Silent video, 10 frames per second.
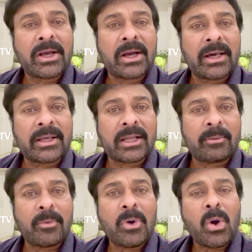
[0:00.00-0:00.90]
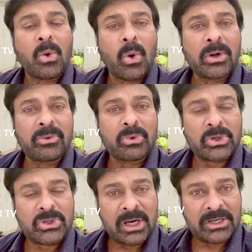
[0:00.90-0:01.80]
కార్యక్రమం కోటి
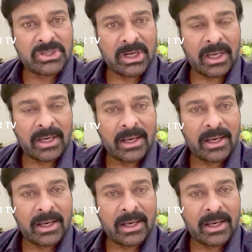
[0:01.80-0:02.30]
వృక్షాచరణ